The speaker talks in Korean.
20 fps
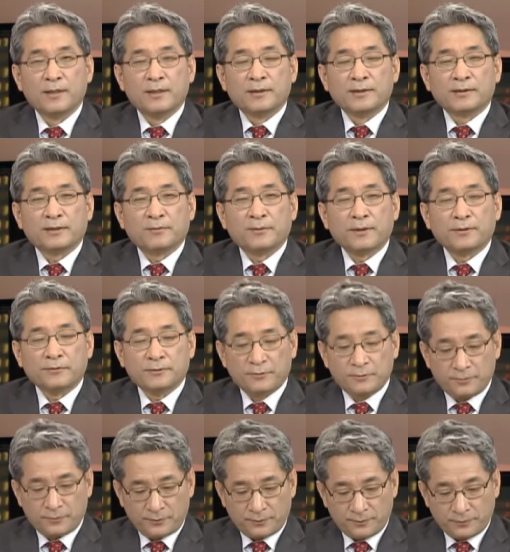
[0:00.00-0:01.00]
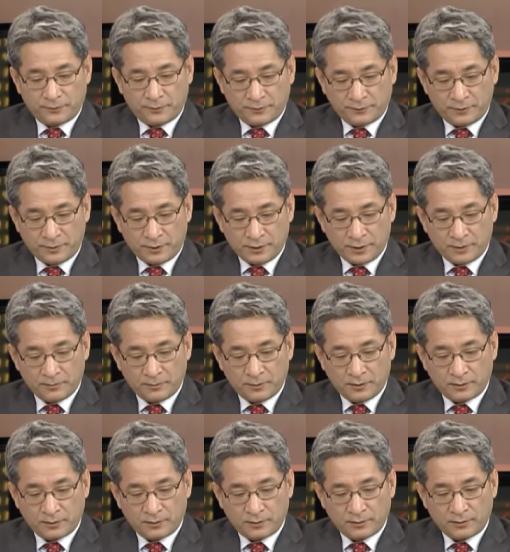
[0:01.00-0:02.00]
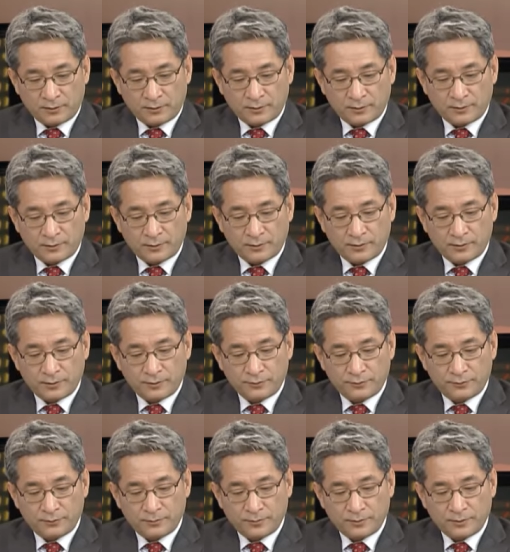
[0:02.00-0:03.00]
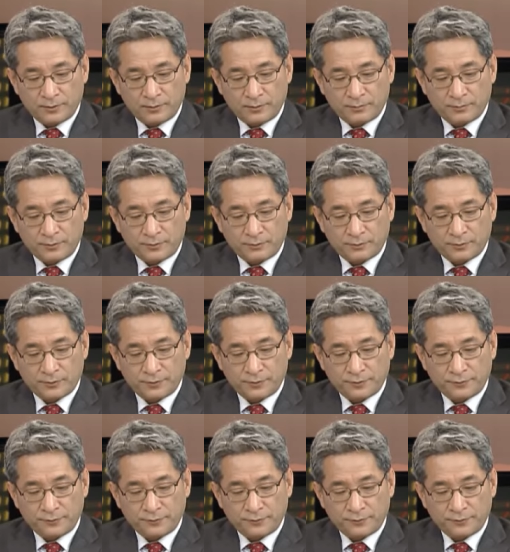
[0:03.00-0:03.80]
자, 환율부터 보도록 하겠습니다. 어, 지난 주말 미국 증시는